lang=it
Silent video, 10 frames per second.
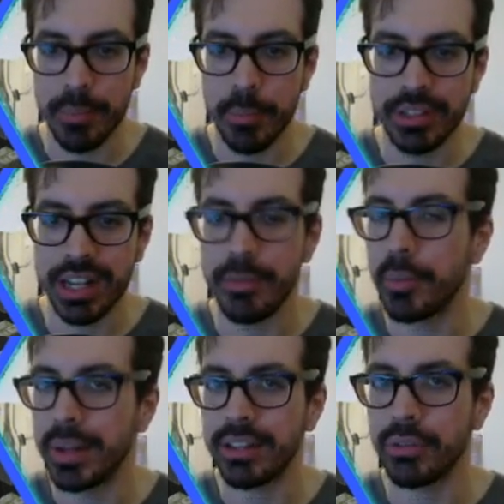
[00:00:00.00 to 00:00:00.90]
premo 3 e me lo
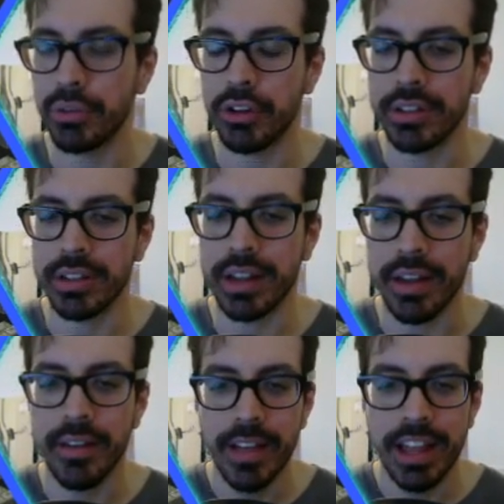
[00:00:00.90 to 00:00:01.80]
mette sullo slot 3.